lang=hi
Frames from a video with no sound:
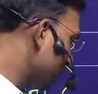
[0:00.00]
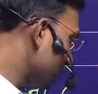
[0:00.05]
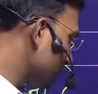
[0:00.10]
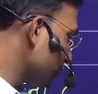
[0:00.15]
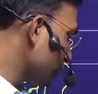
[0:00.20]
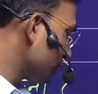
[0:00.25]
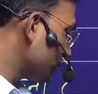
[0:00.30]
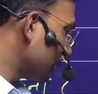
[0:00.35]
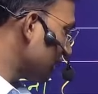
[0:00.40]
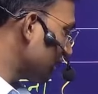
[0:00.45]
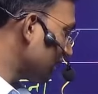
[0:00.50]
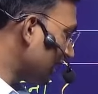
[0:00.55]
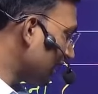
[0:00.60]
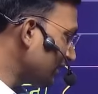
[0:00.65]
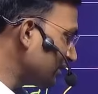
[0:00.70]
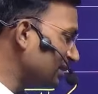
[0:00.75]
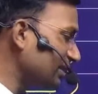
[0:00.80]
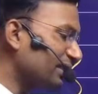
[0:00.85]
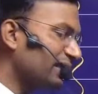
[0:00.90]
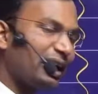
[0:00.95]
दूसरा
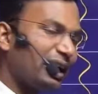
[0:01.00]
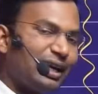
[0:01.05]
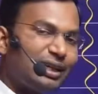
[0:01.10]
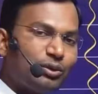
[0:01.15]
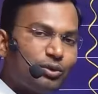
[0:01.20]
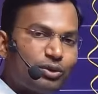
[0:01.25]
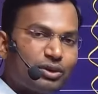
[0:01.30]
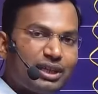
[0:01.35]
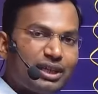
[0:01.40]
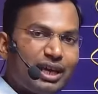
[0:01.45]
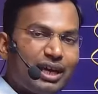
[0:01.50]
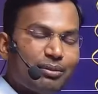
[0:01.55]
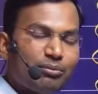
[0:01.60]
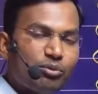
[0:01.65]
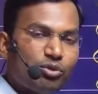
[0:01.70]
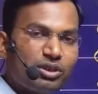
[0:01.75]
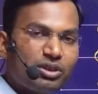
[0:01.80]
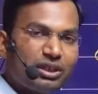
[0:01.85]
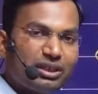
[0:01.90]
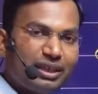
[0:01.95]
राज्य के हाई कोर्ट क्या है
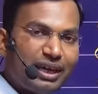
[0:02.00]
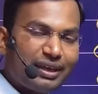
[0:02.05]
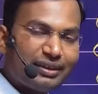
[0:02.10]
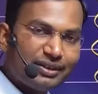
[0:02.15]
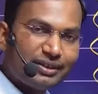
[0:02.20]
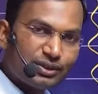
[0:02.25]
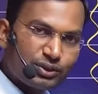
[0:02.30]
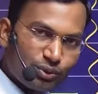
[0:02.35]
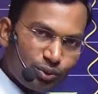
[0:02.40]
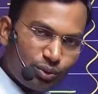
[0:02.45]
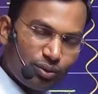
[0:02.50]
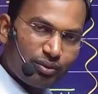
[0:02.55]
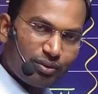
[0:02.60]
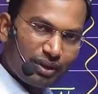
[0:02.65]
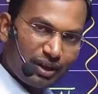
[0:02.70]
मुख्य न्यायाधीश हो